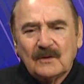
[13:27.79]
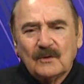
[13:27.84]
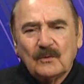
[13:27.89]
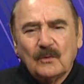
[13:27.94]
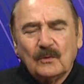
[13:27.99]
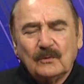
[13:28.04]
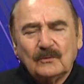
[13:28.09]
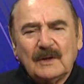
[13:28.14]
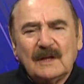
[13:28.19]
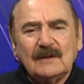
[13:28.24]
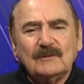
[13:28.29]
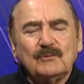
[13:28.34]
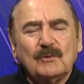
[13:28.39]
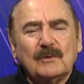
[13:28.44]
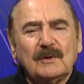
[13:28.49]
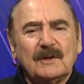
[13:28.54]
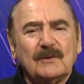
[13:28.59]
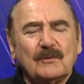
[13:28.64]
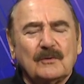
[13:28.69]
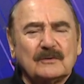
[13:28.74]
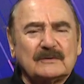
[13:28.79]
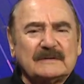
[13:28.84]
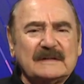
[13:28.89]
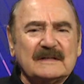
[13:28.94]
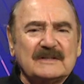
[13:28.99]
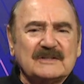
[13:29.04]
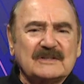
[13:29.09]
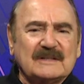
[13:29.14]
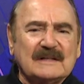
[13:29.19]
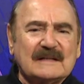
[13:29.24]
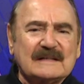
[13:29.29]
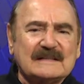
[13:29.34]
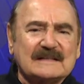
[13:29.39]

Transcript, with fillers: ondan dolayı ortaya çıkan